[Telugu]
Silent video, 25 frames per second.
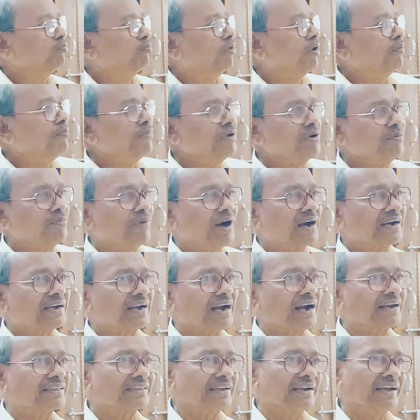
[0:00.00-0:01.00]
బొమ్మలు
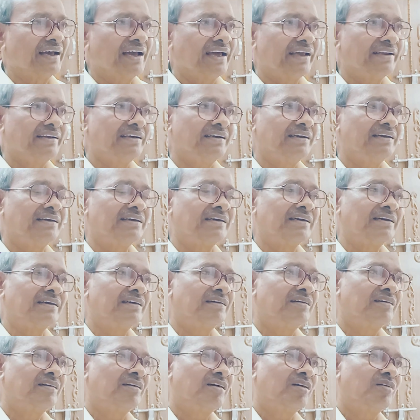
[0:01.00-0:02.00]
మాట్లాడుతున్నాయని
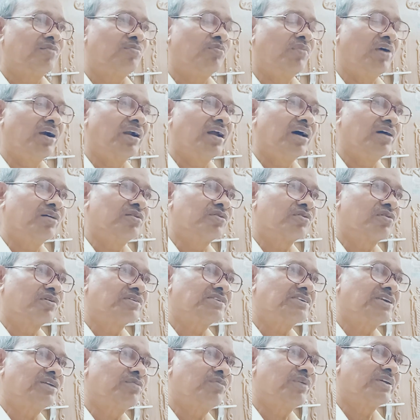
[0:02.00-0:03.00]
మళ్ళీ
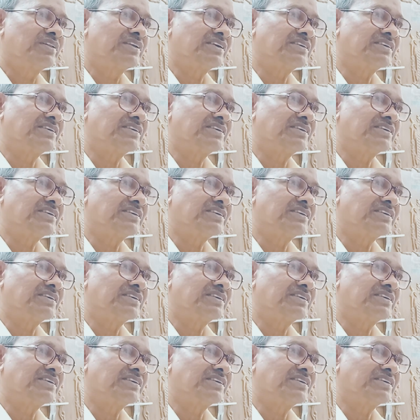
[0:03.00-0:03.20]
ఇంకో సినిమా